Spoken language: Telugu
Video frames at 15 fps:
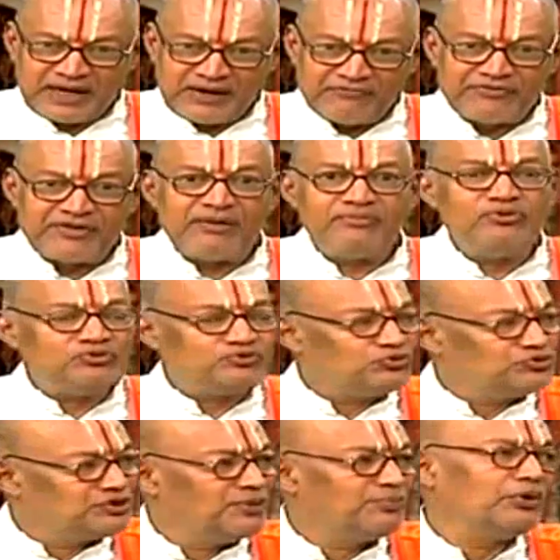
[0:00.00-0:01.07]
ద్రవ్యము
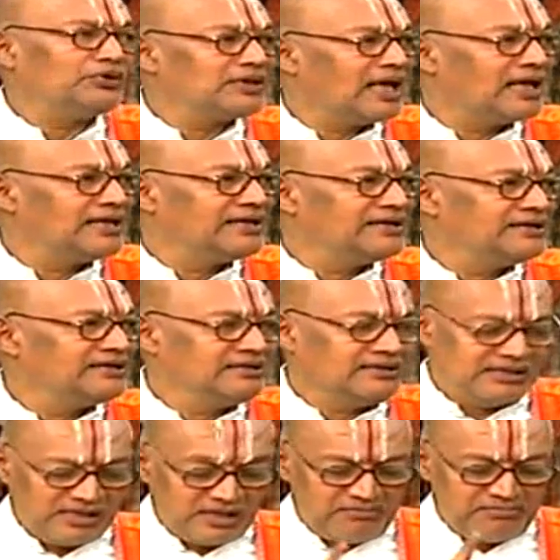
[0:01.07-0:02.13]
శుద్ధి పొందాలి
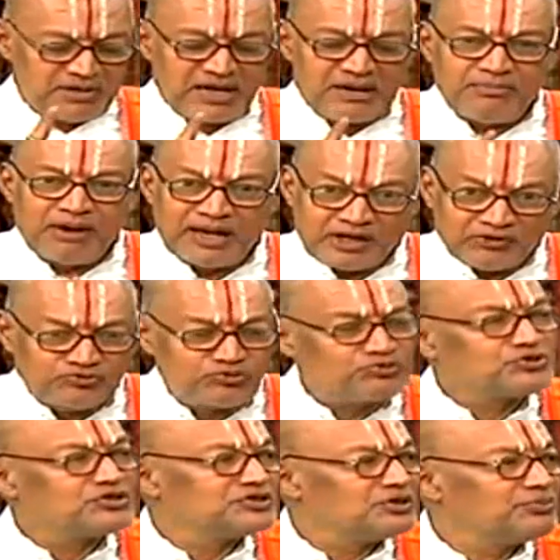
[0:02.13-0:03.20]
మన మనస్సు
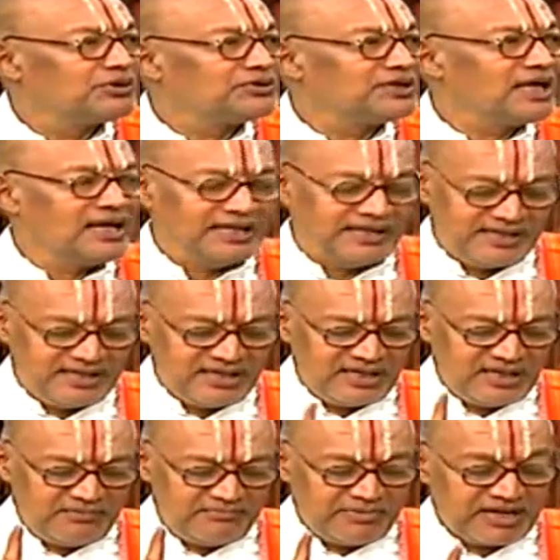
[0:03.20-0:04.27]
శుద్ధి పొందాలి
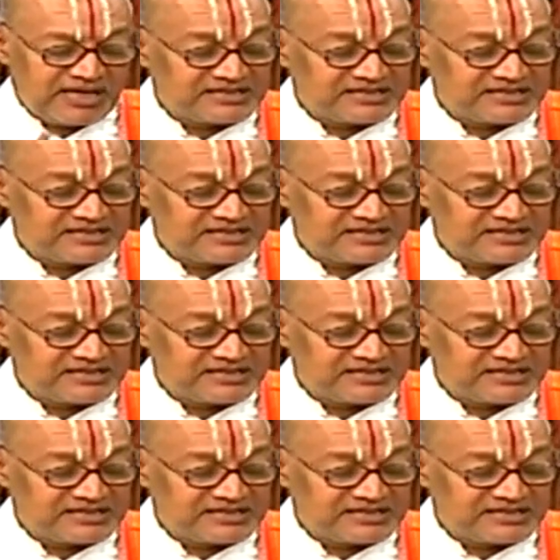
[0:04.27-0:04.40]
మన